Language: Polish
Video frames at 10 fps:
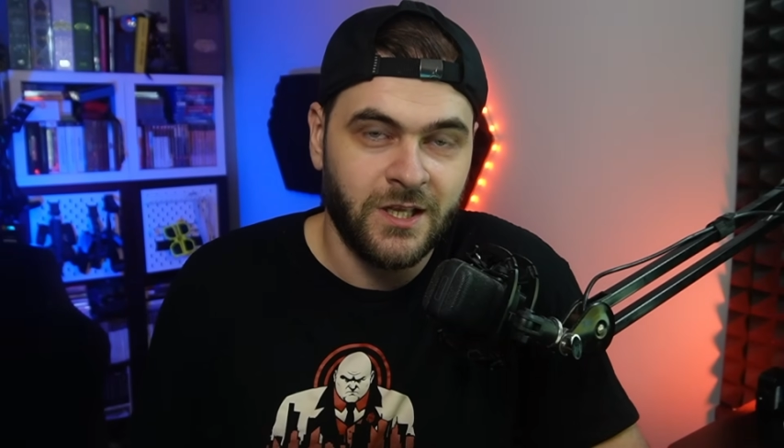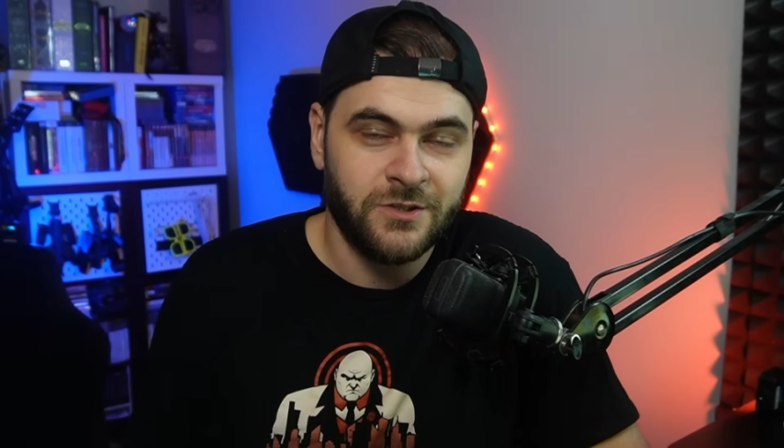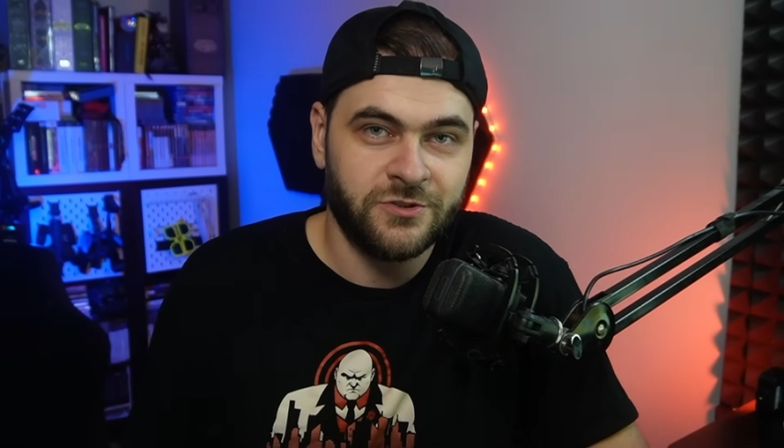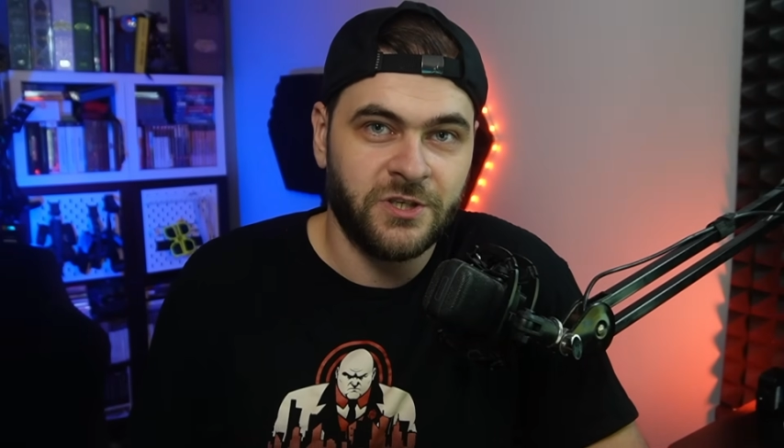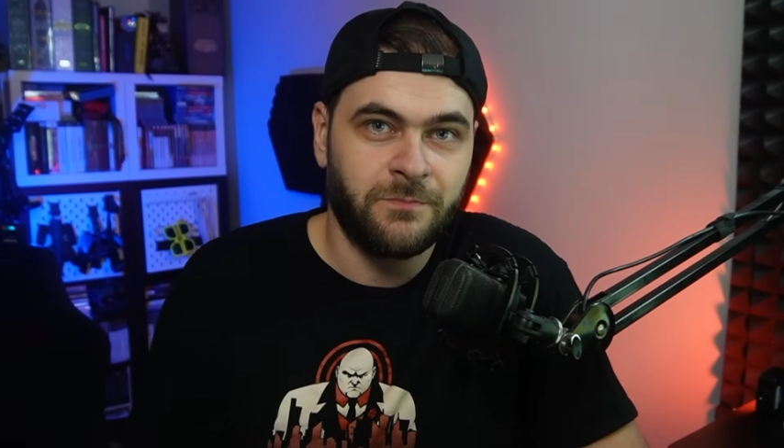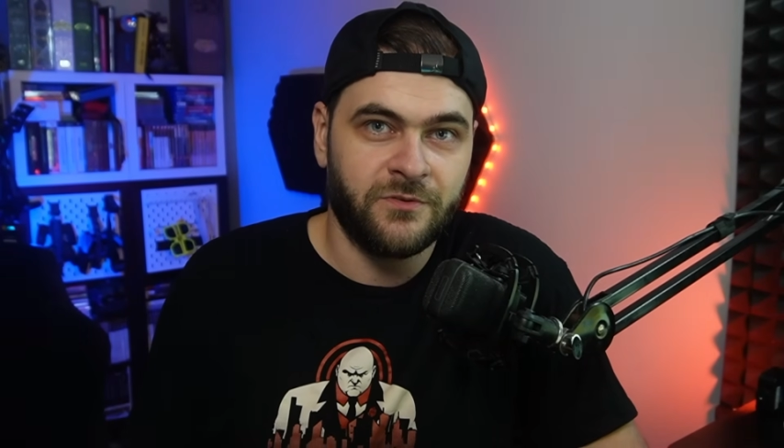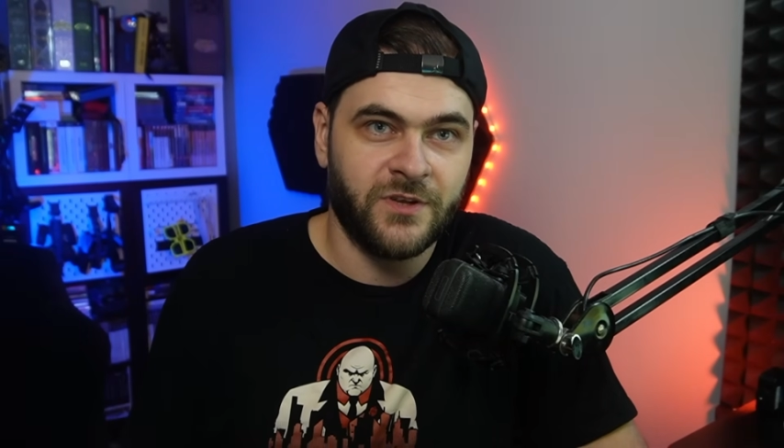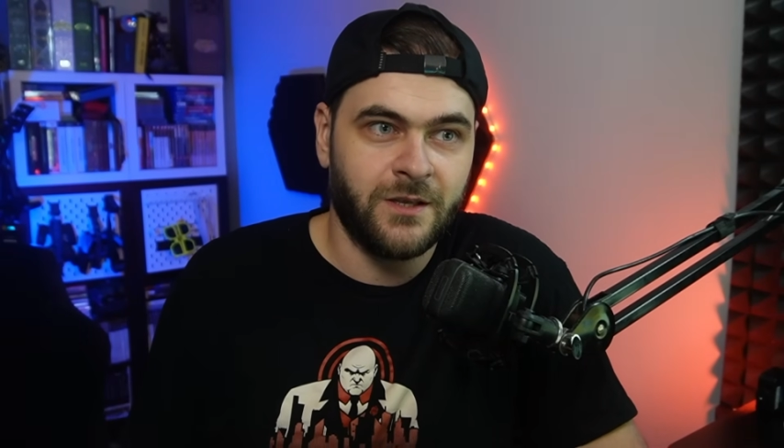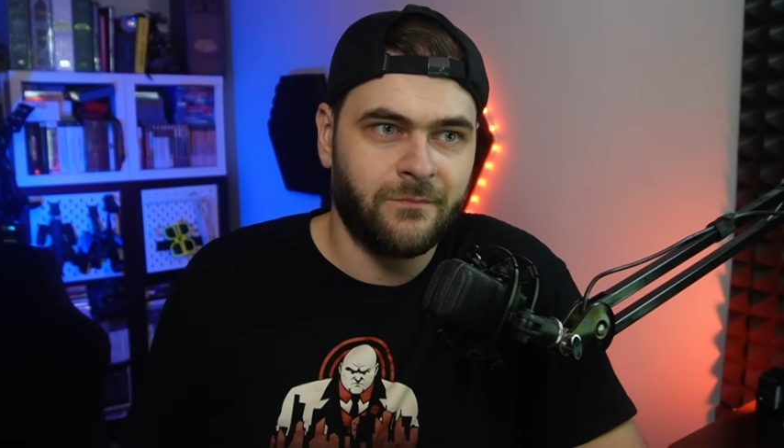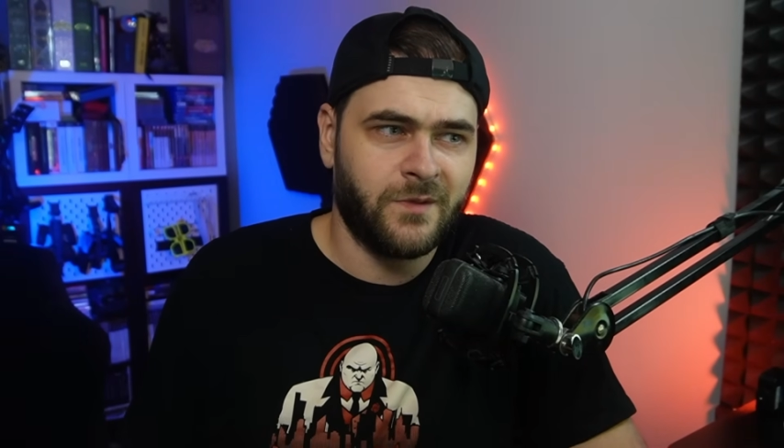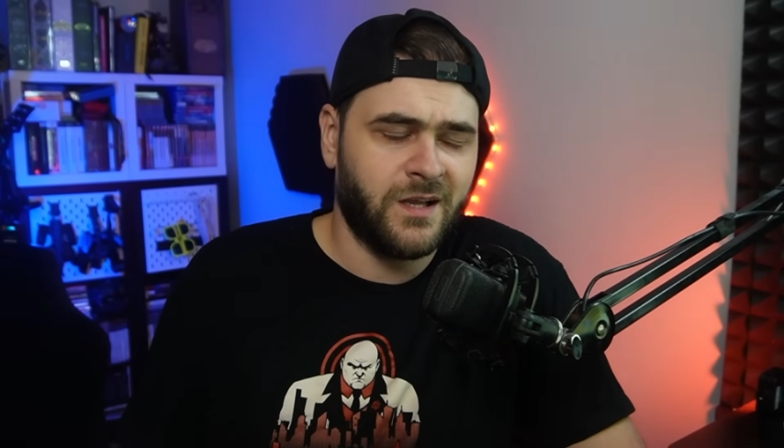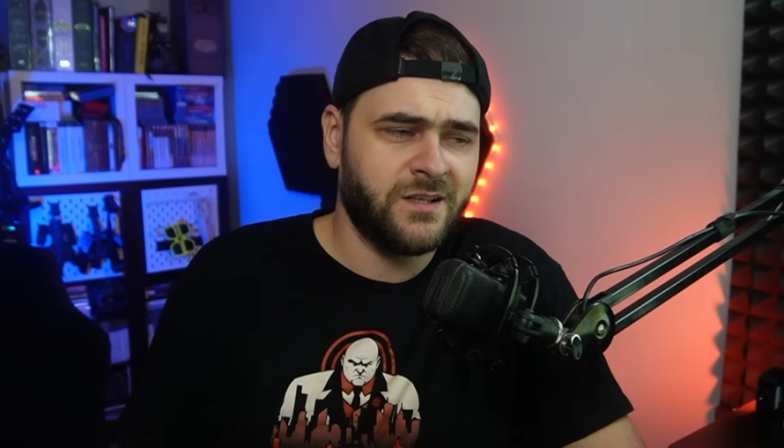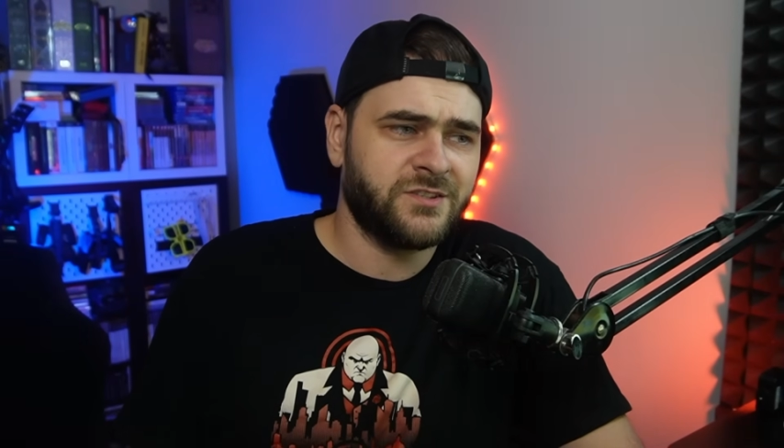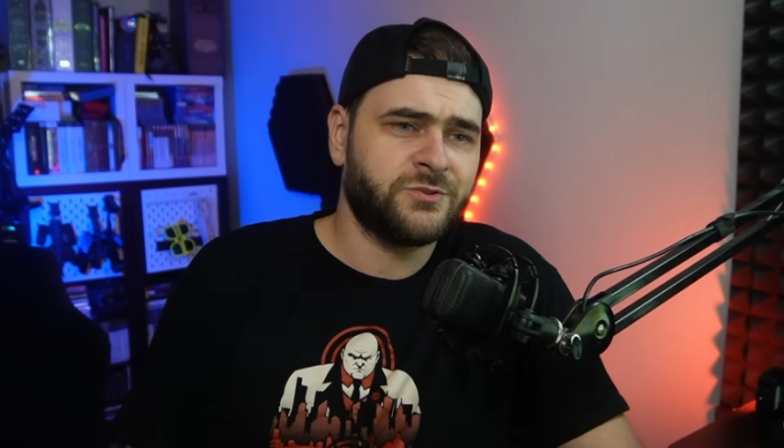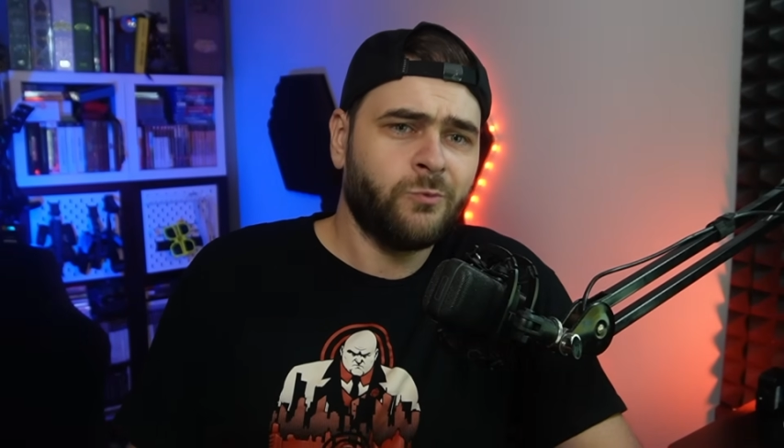to się powie,
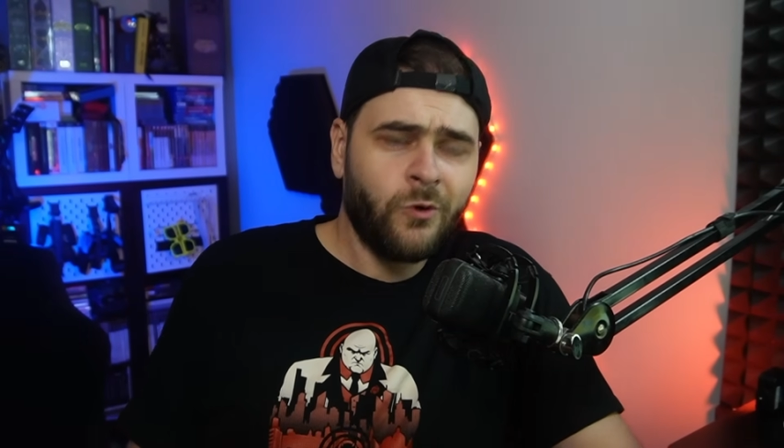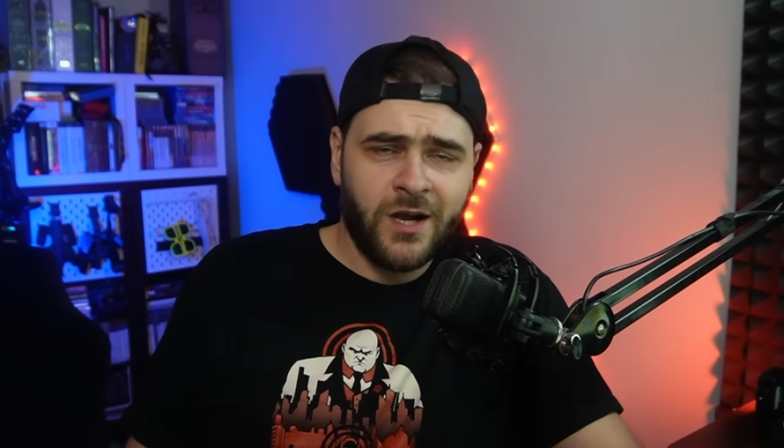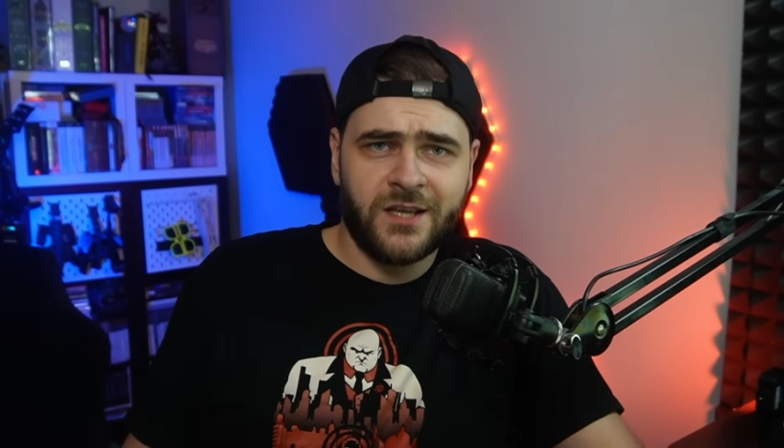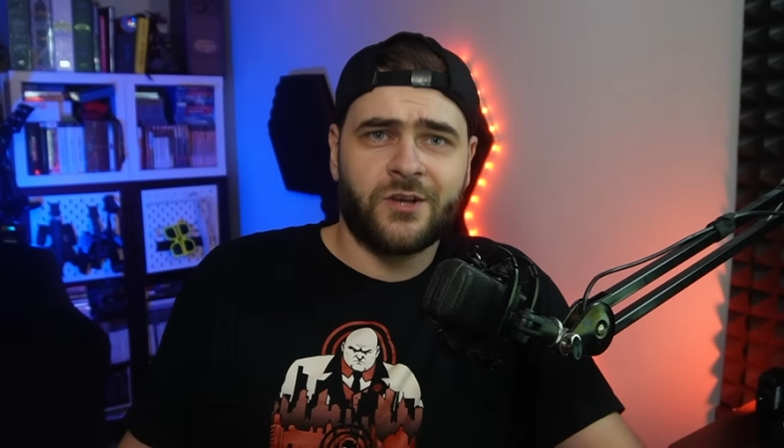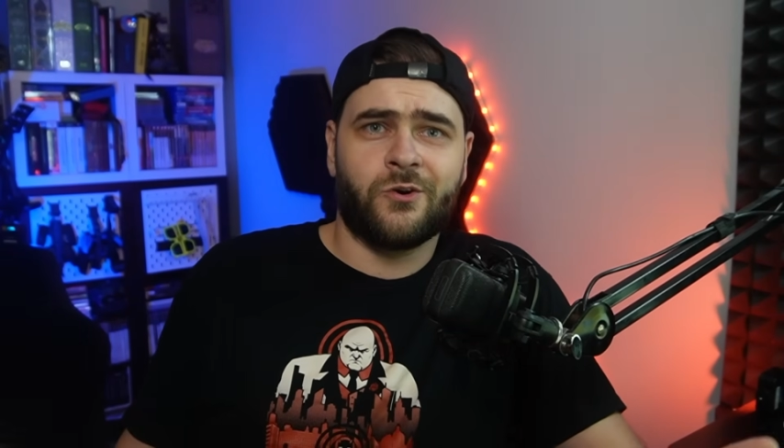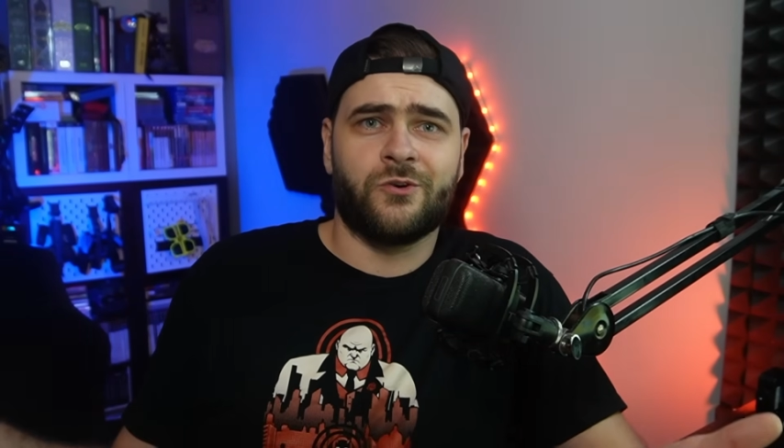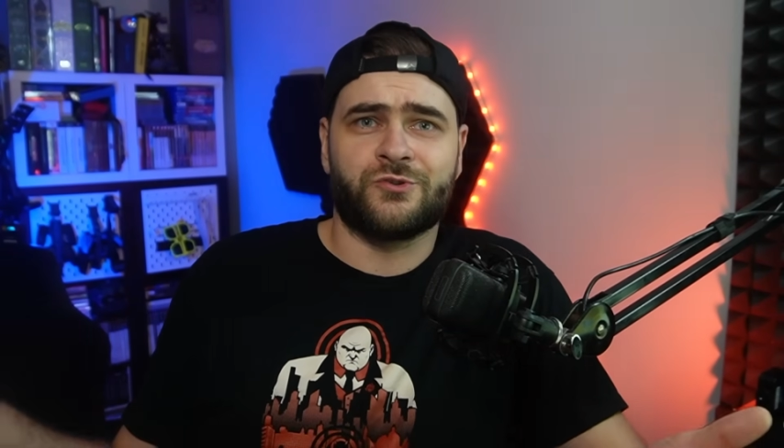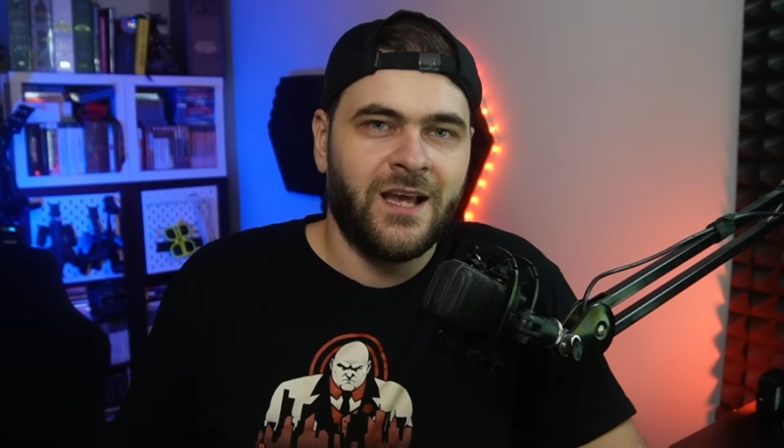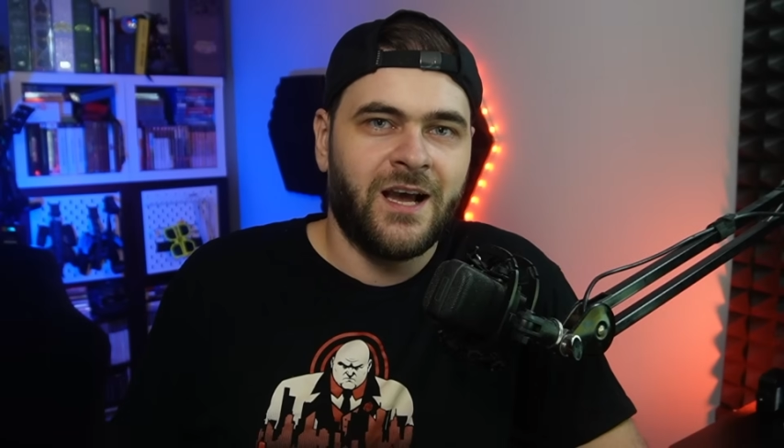ale słuchaj goś,